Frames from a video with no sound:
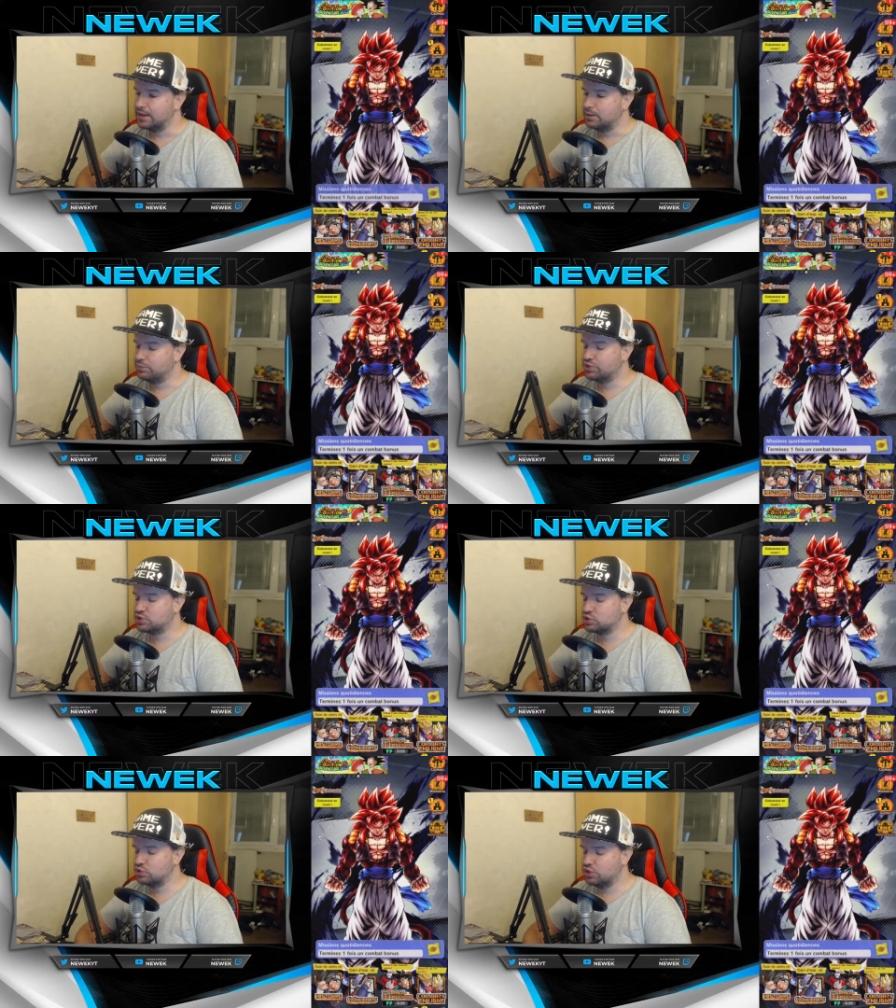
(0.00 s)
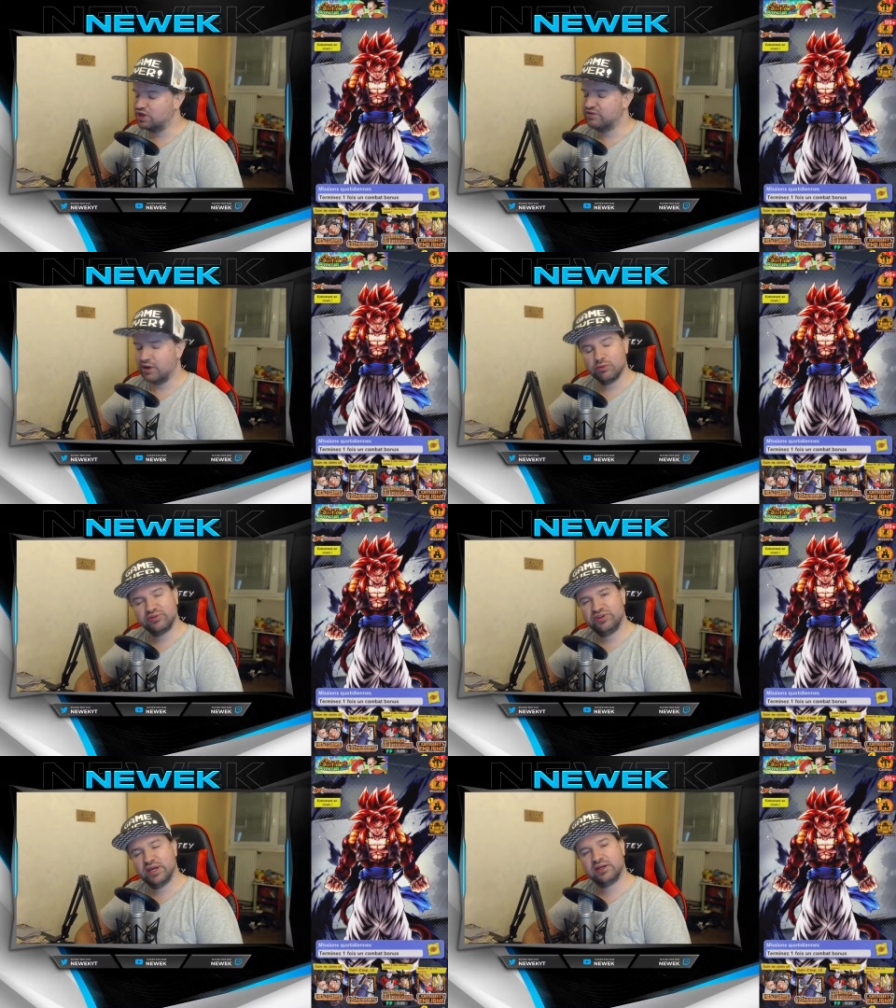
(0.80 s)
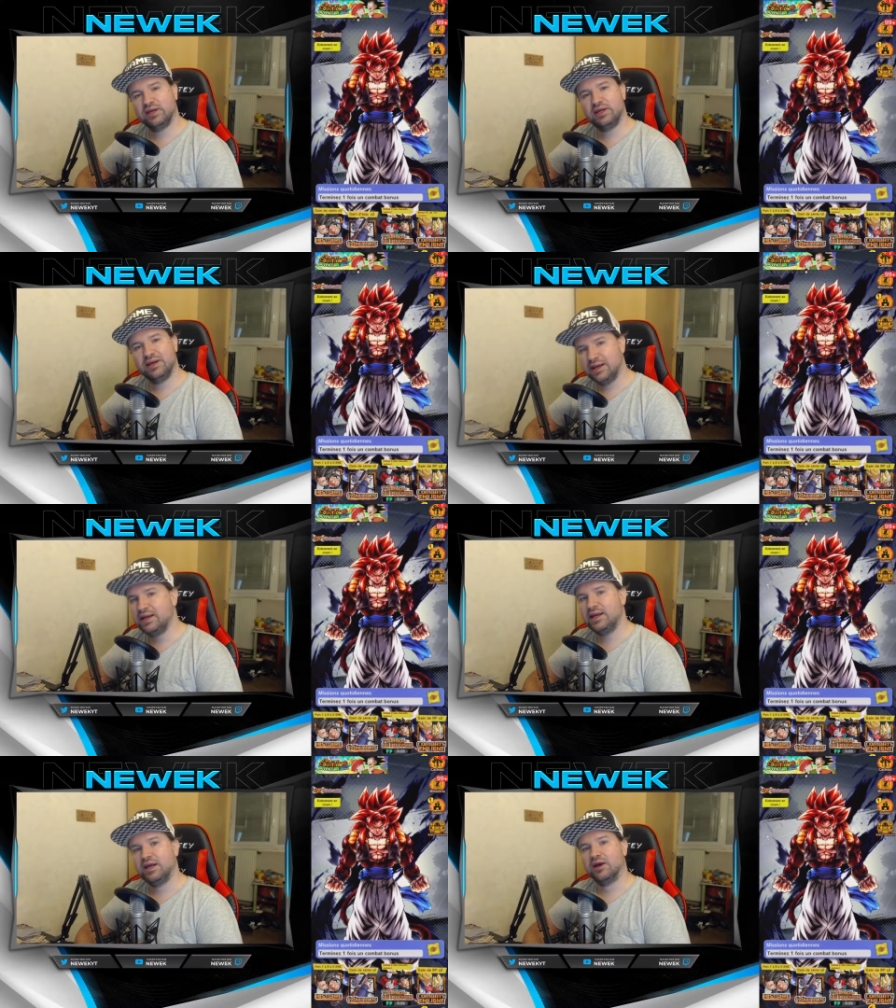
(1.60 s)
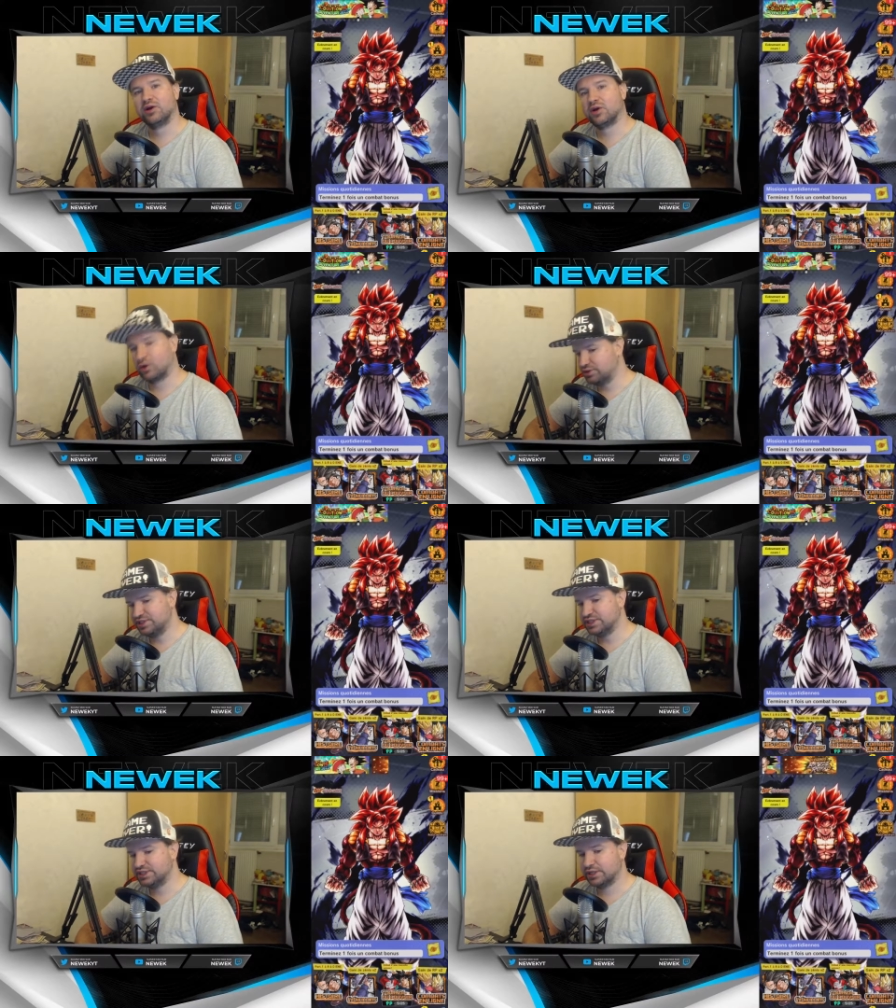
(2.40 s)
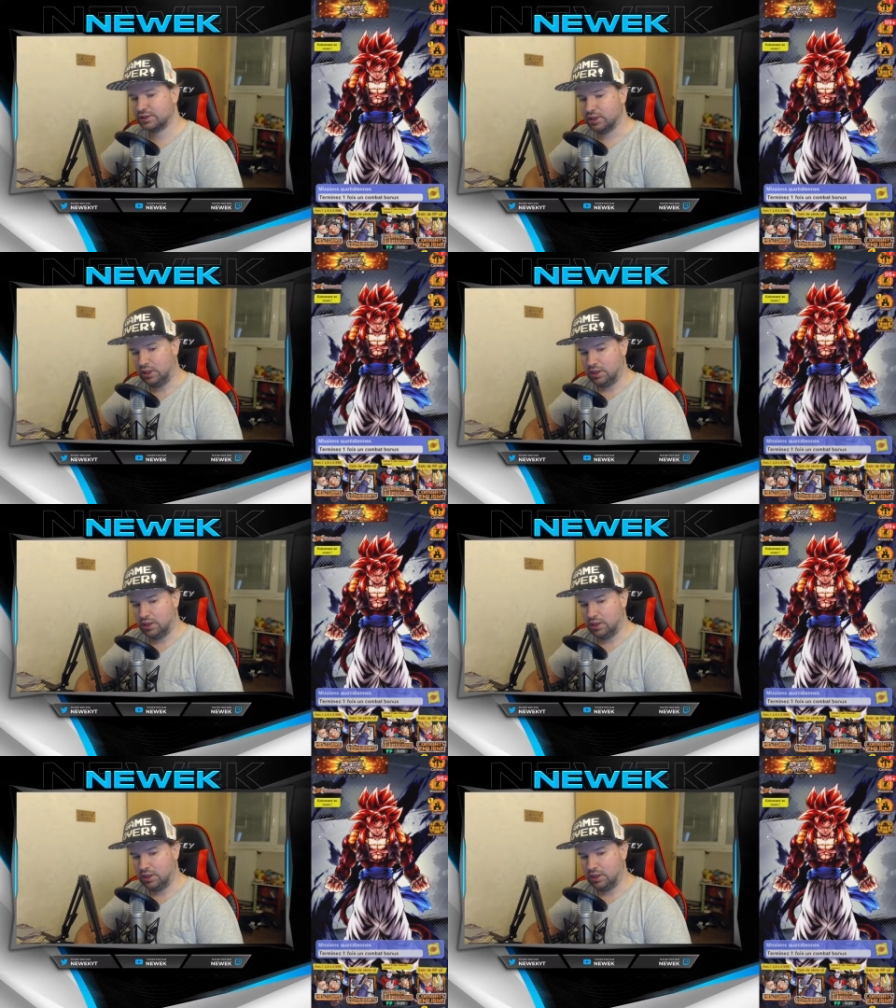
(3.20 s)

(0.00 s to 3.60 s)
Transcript: puisque elle va concerner les euh, quotidiennes